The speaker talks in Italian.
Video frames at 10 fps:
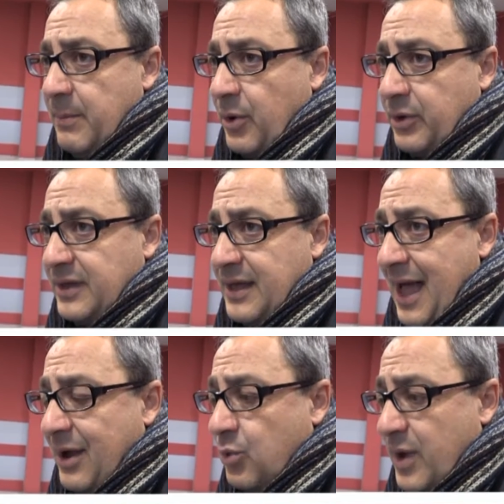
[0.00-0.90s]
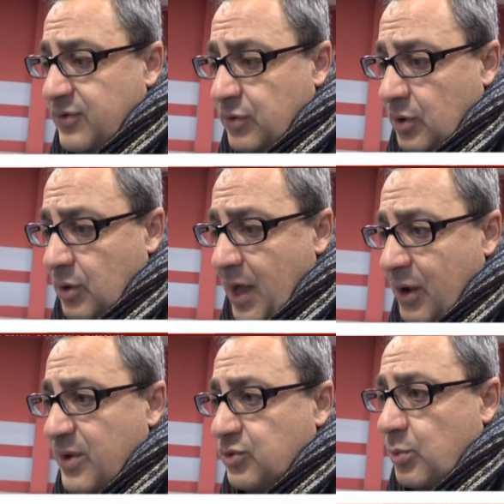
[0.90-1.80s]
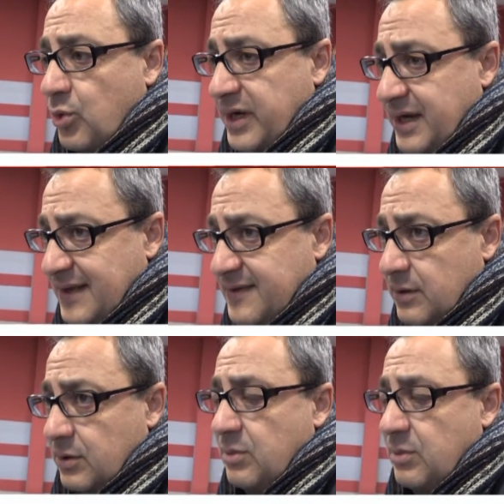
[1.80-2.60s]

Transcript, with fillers: porti a questo, a questo buon inizio.